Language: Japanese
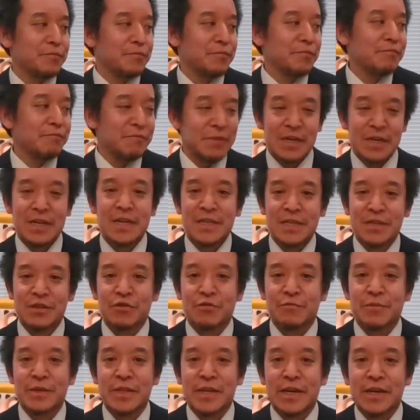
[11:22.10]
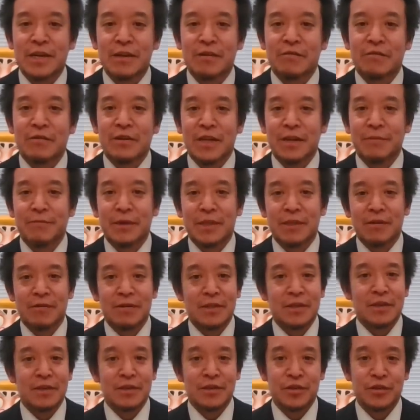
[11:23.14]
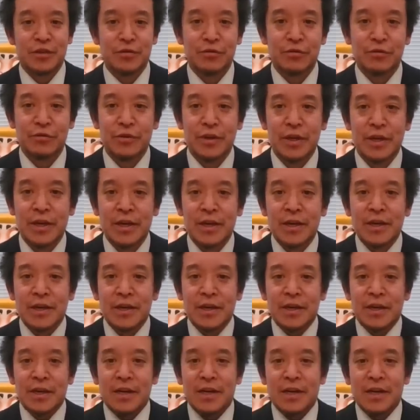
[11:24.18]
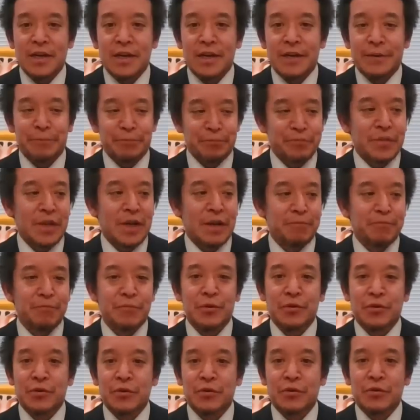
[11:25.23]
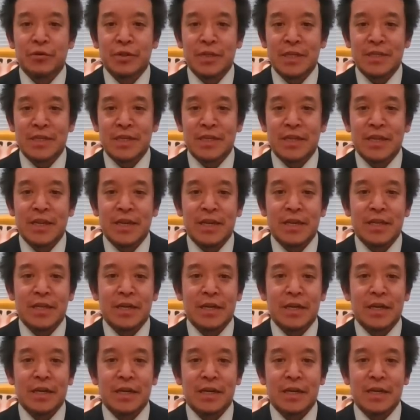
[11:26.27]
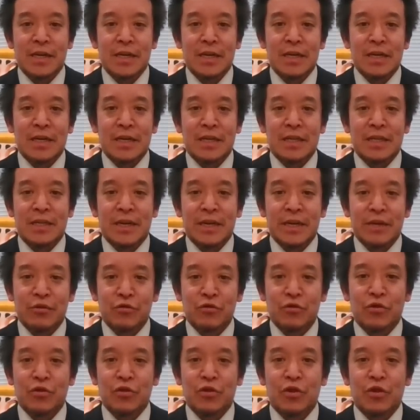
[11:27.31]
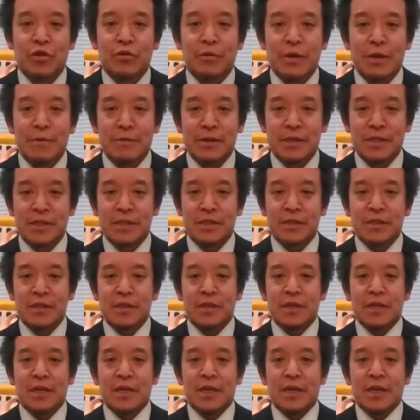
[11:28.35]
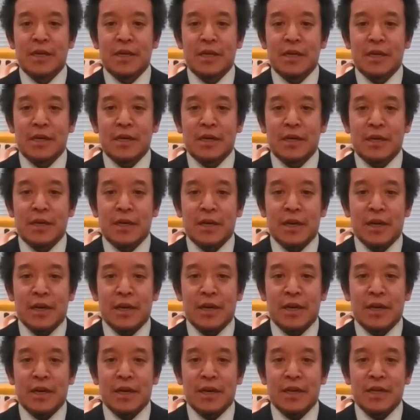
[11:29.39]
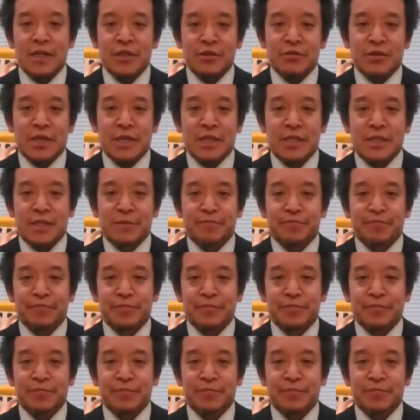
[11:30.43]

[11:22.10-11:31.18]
リストみたいなのはね、また私の方で、発表の方させていただきたいと思います。以上です。